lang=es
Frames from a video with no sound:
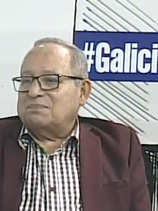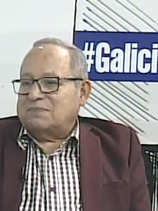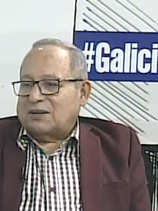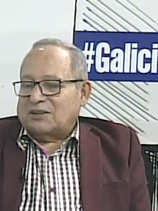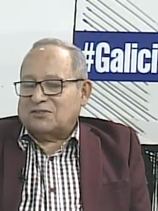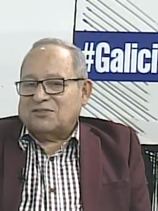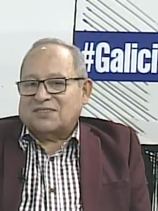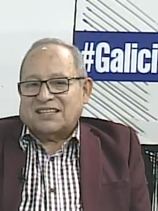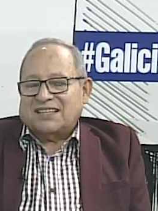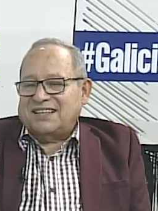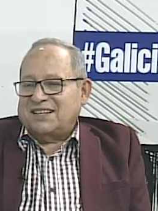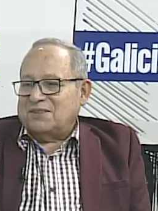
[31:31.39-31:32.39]
por eso
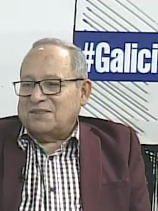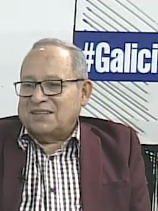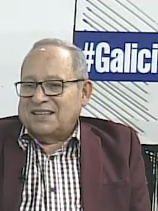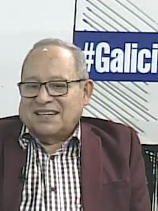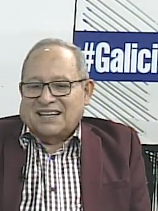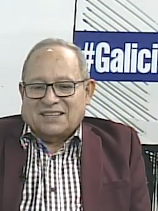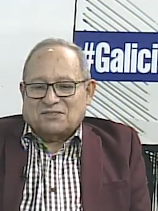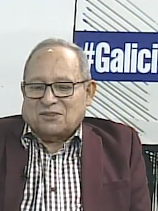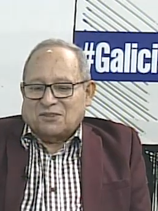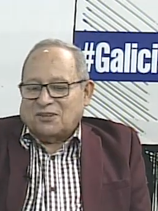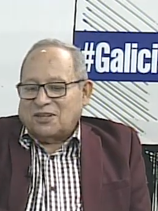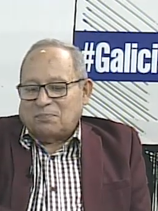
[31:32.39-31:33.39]
te digo, eso
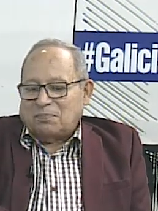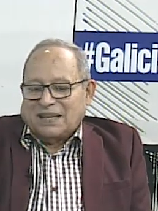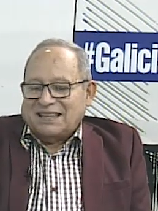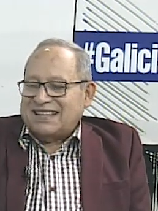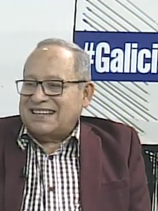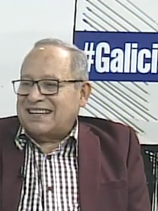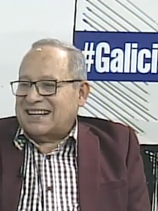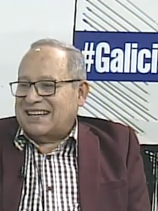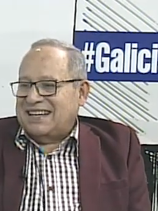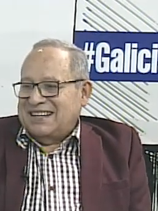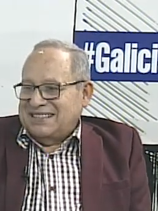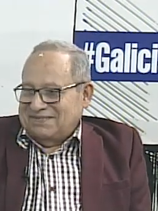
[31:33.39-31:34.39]
no depende de
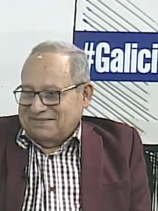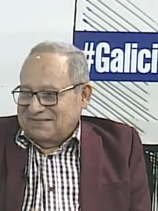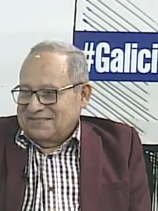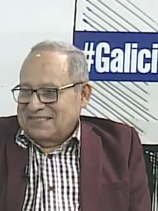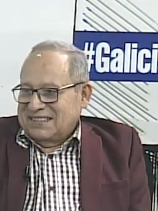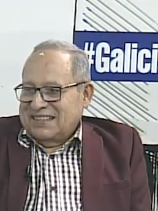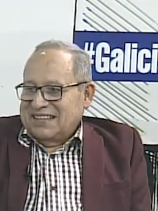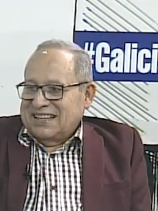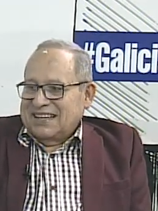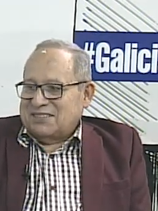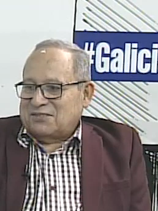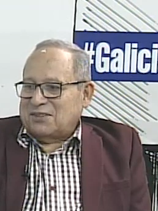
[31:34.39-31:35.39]
aquí.
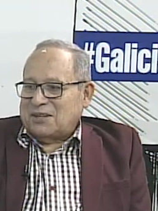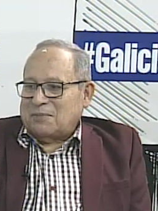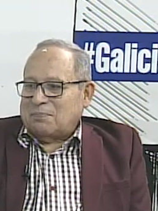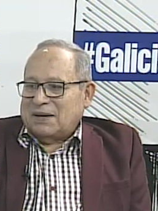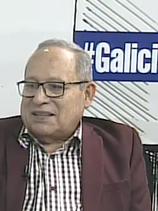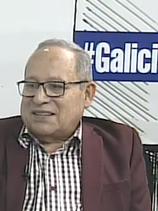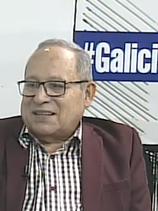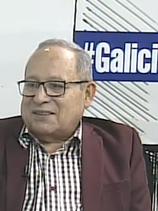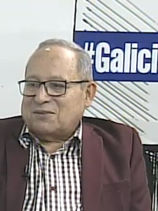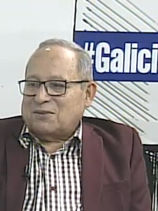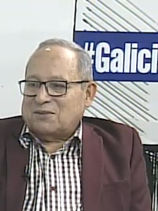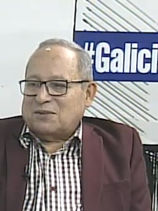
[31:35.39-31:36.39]
Eso depende
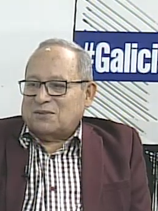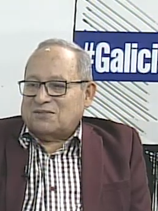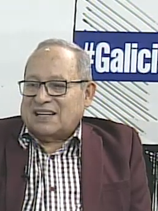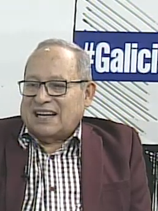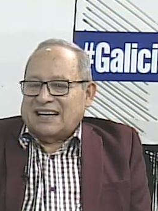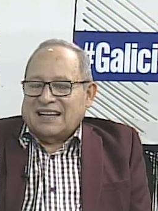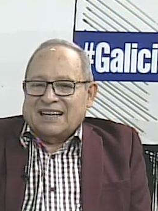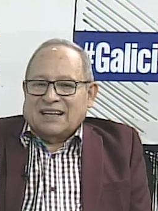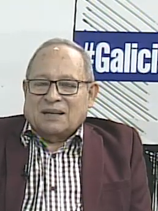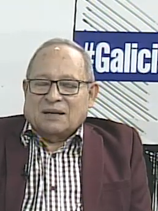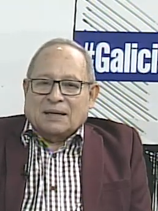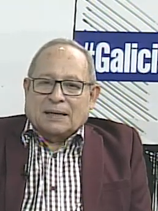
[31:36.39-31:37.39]
incluso, o sea,
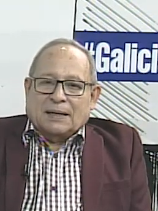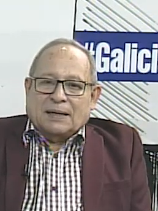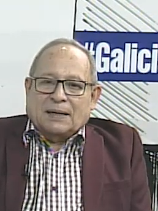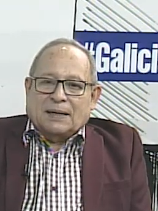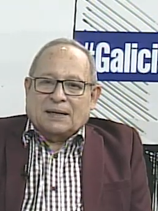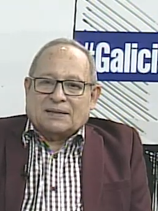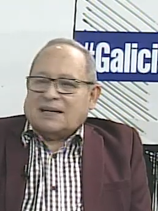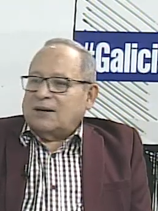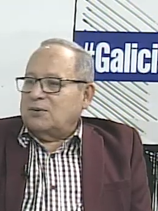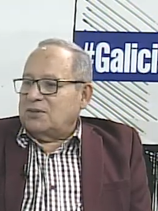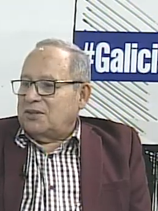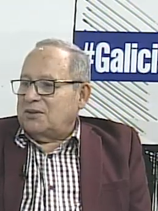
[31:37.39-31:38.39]
eh,
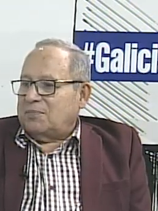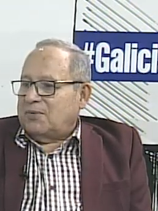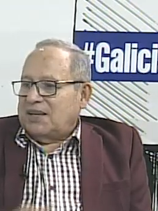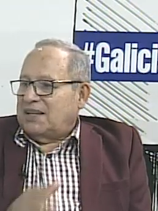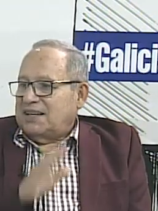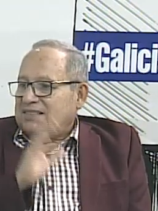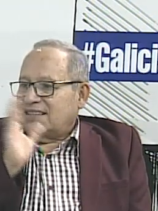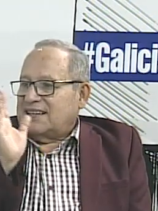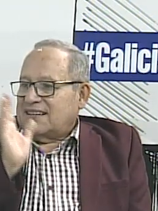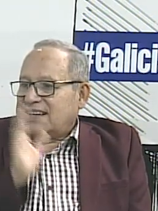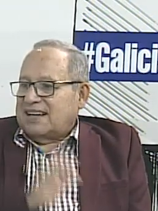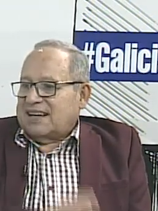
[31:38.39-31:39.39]
Estados Unidos puede
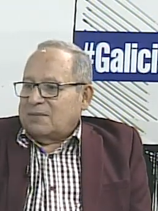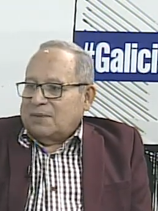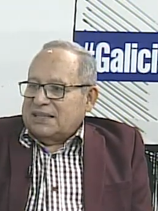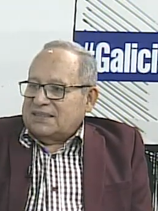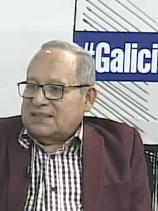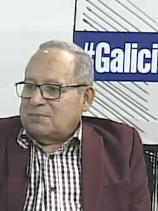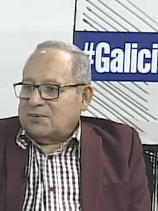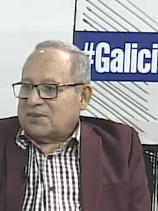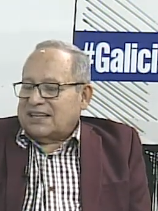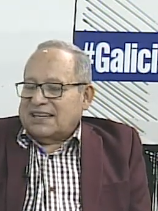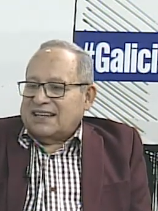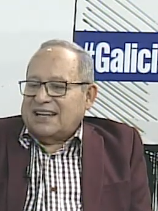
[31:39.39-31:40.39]
decir claramente,
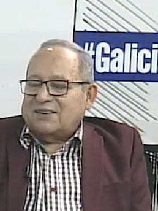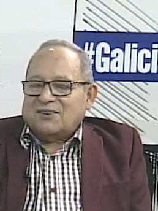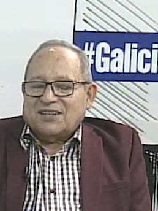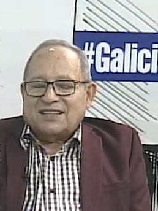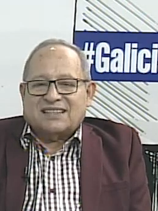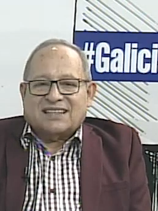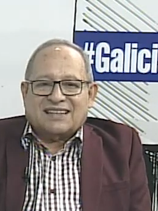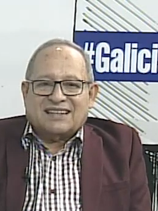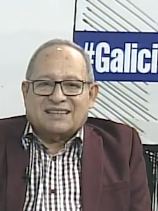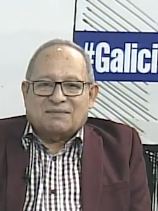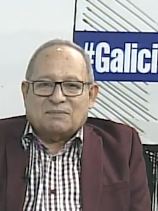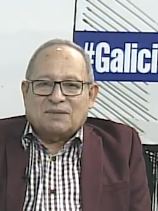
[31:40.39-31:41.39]
porque es ahorita
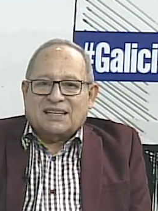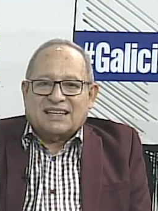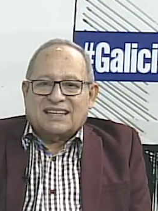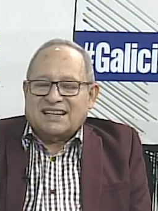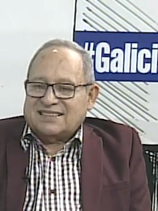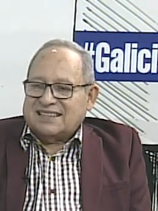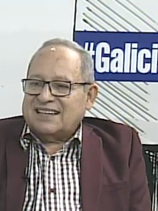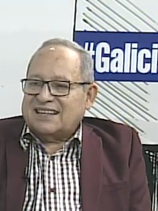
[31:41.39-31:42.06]
que, mira, que es